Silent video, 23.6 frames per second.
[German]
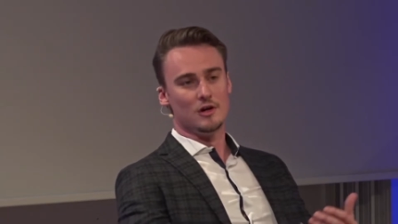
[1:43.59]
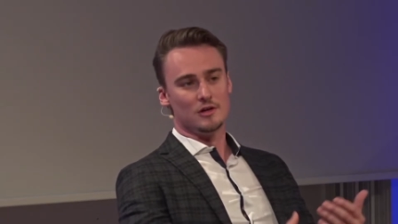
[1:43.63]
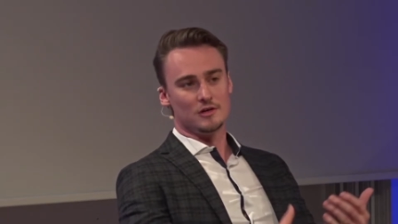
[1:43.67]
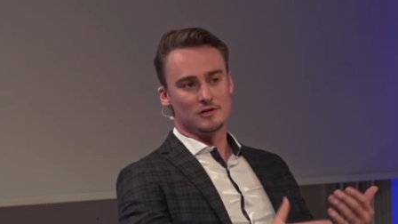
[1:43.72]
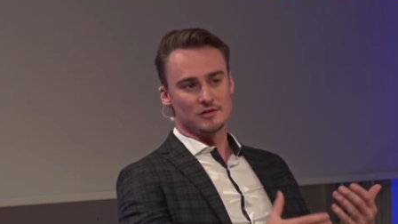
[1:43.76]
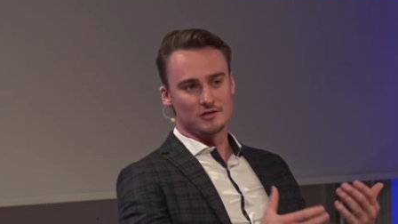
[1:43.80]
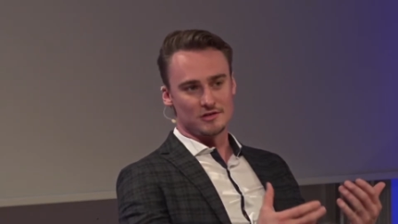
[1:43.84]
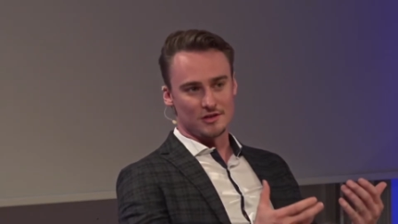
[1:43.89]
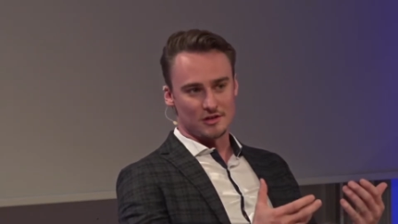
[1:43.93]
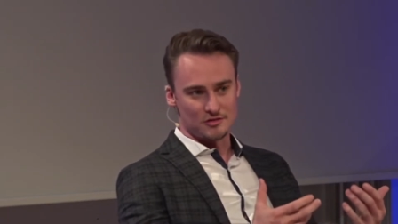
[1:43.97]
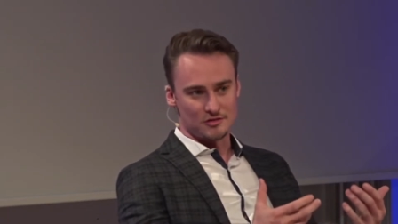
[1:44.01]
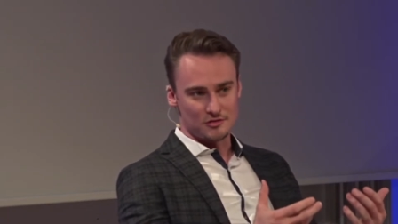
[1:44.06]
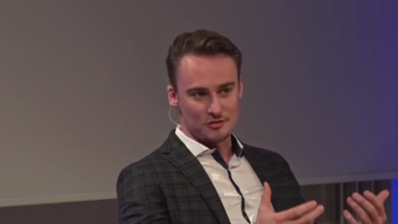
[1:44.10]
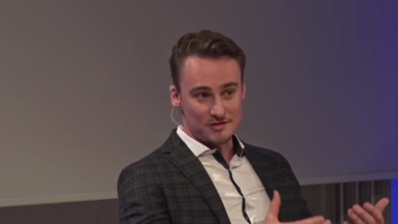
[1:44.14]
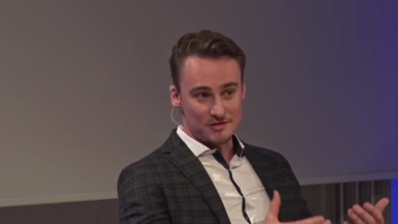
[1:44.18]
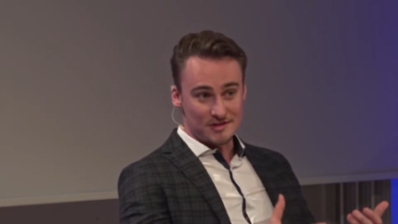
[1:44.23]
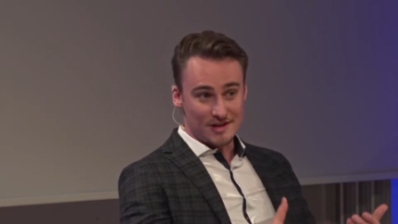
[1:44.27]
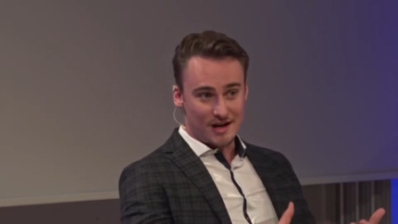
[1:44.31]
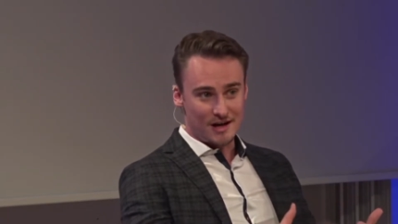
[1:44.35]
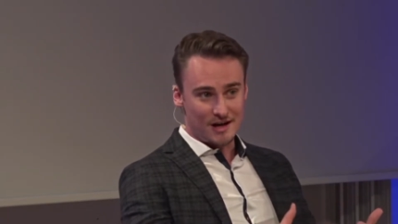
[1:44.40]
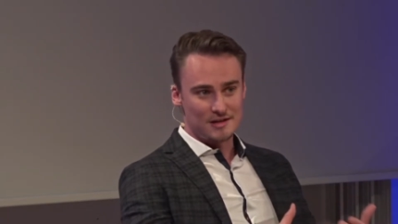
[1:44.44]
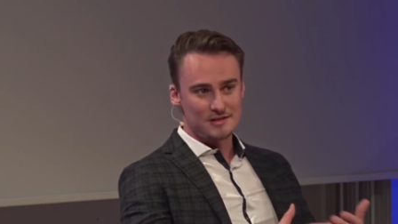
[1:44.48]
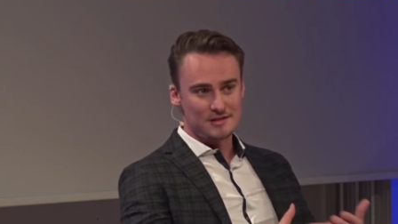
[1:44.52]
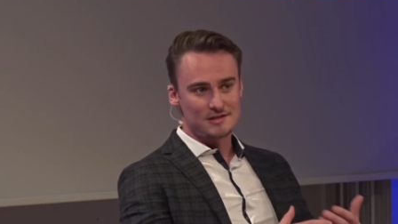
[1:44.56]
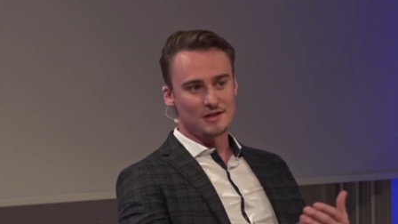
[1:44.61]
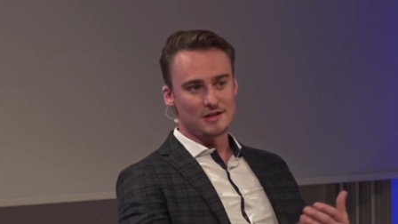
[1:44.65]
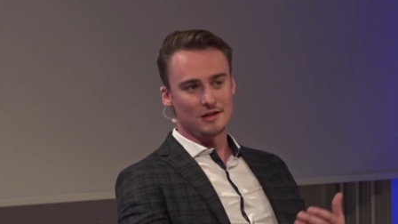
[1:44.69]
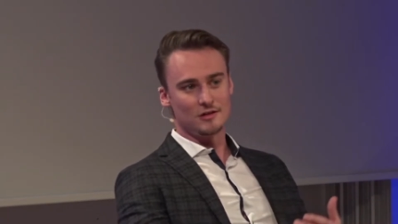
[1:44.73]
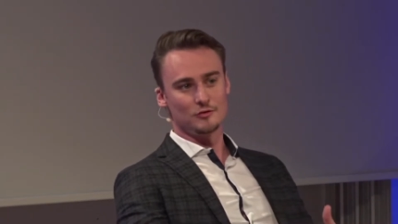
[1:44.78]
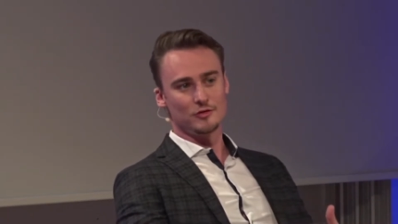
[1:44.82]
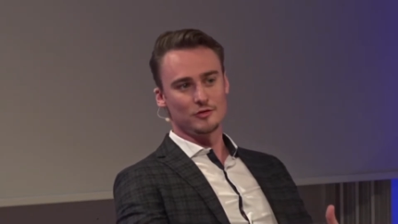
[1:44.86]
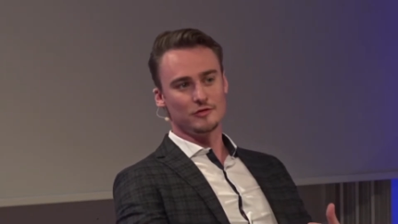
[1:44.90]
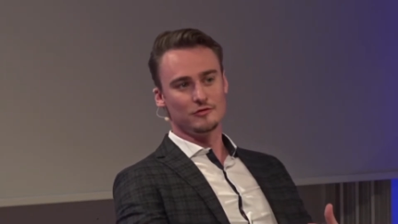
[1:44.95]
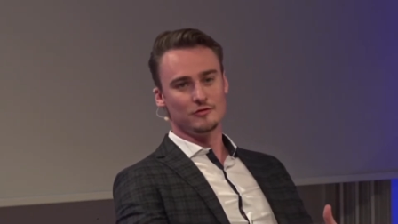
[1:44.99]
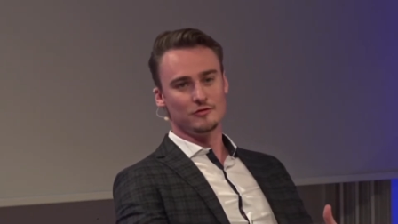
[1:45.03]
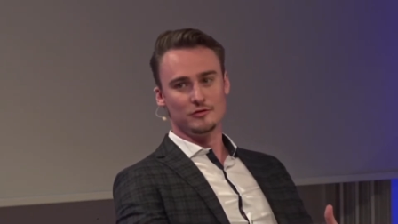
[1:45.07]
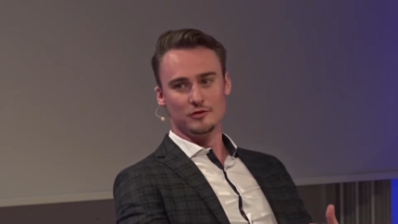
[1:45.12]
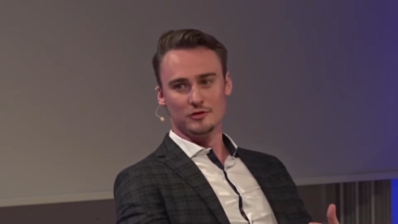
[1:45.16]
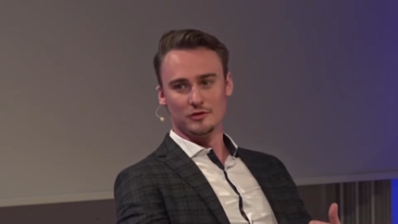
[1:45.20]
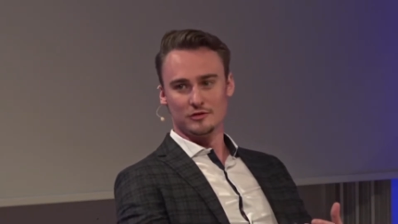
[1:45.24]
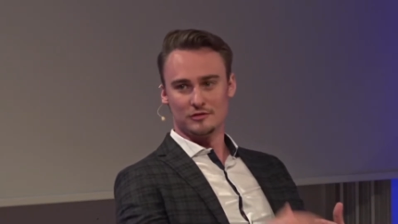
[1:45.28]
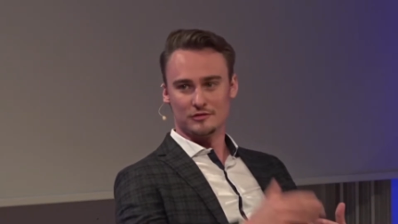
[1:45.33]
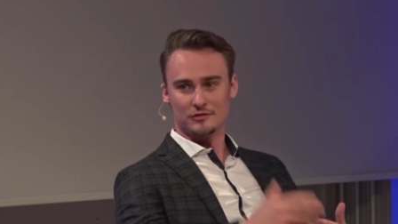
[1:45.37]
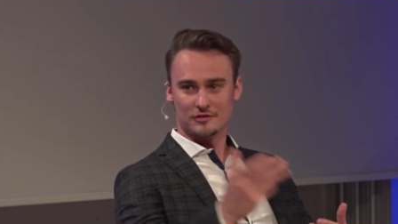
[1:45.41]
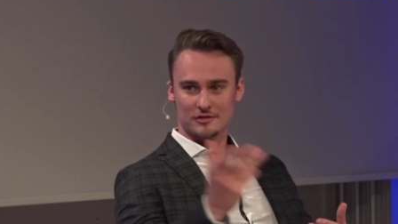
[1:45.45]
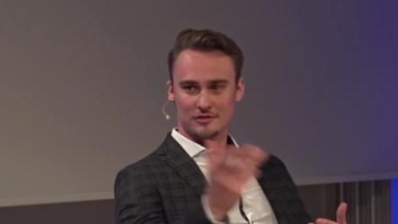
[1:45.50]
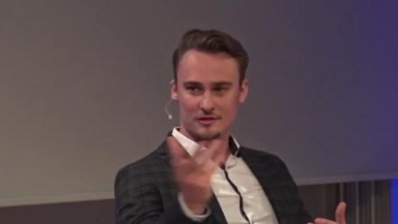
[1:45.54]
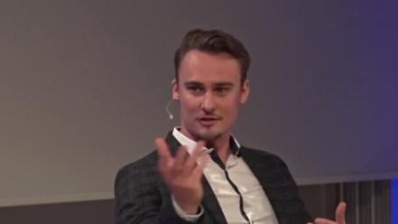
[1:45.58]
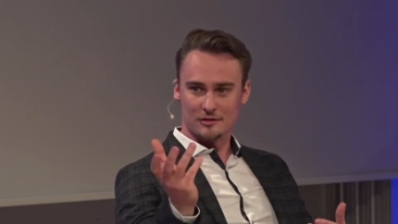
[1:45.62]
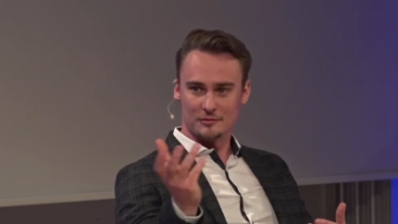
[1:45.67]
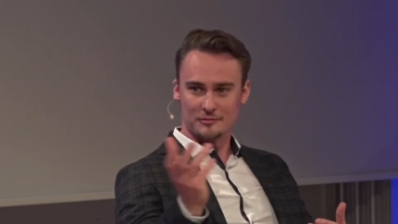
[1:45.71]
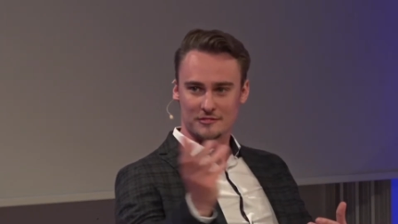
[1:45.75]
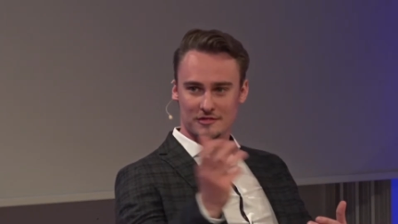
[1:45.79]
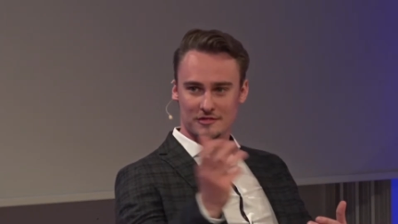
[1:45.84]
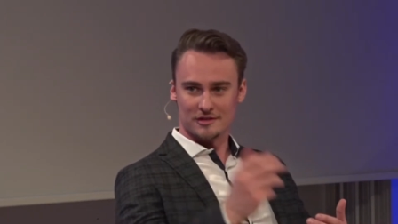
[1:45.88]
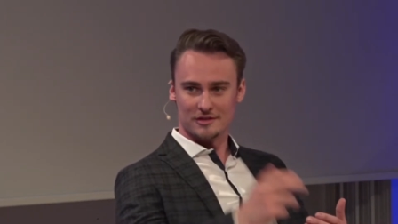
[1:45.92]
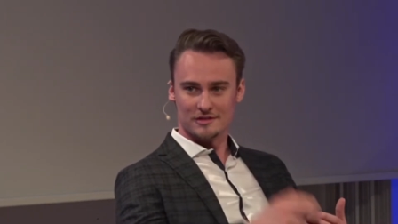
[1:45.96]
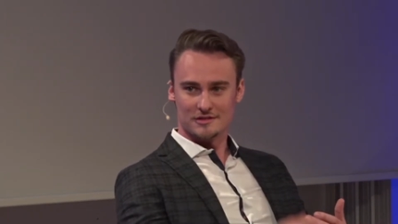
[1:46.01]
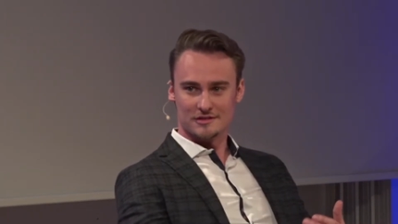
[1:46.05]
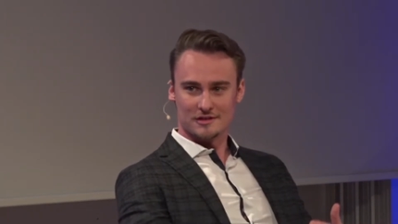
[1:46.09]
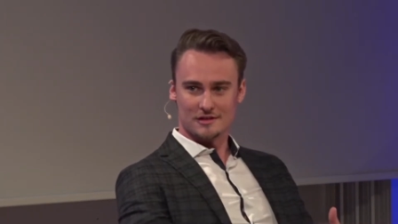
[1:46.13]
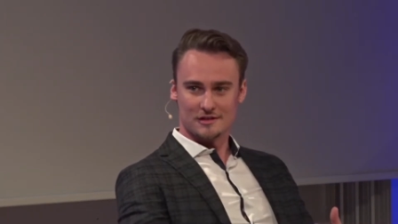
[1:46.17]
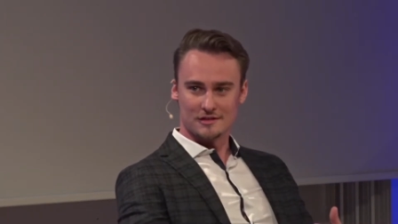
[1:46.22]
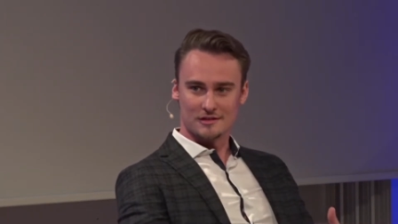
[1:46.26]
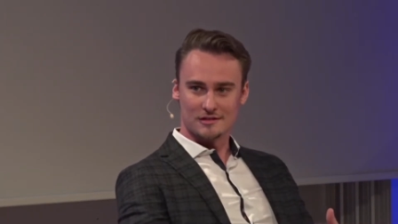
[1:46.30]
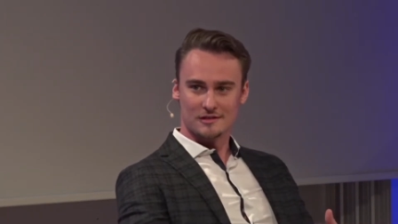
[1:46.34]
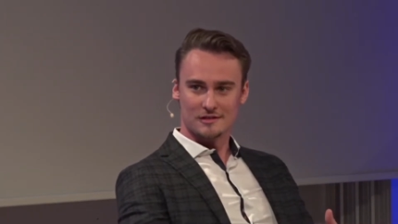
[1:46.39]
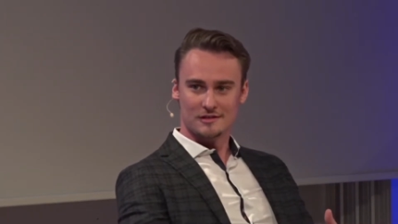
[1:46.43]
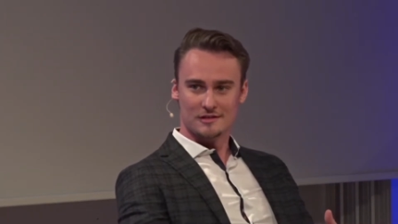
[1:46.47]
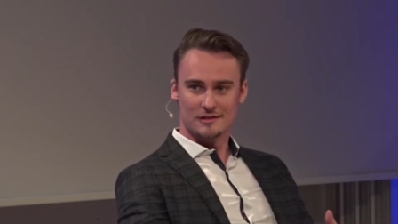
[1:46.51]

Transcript: das kann zu Nachzahlungen führen und ich glaube, da ist gerade